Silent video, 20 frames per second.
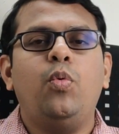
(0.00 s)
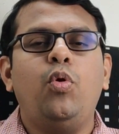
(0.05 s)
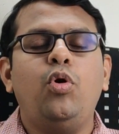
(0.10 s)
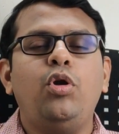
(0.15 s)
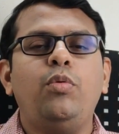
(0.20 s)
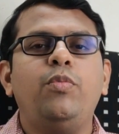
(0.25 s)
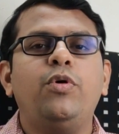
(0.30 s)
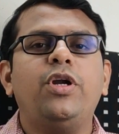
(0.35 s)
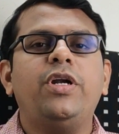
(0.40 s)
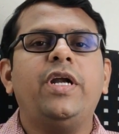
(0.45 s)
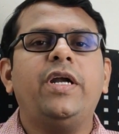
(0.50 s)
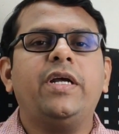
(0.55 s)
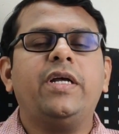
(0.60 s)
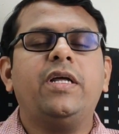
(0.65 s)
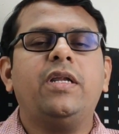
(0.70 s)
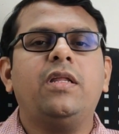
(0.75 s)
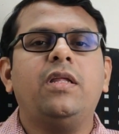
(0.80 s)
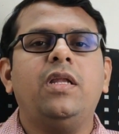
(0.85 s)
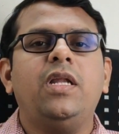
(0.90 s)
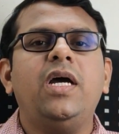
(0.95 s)
ஒரு முறை
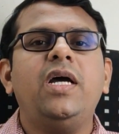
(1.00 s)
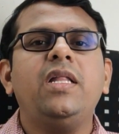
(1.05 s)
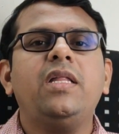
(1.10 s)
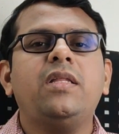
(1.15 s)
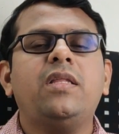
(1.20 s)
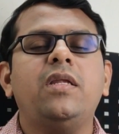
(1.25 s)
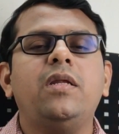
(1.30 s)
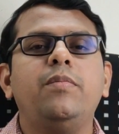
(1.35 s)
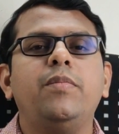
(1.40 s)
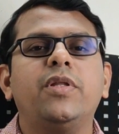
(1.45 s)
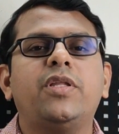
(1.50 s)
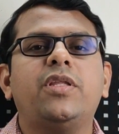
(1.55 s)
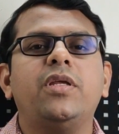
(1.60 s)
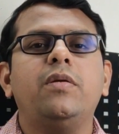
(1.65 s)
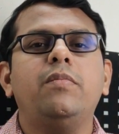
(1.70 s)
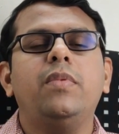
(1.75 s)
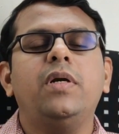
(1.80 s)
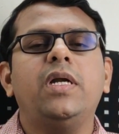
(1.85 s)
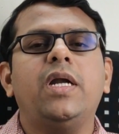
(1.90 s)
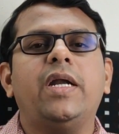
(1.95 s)
நடக்கிறது இல்ல திரும்ப
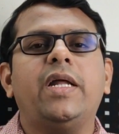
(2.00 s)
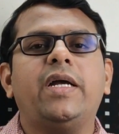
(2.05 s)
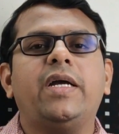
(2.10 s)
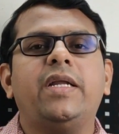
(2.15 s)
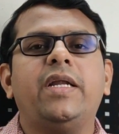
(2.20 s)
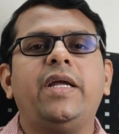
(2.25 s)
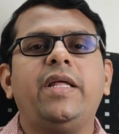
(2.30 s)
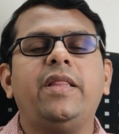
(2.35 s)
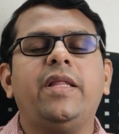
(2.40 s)
திரும்ப நடக்கிற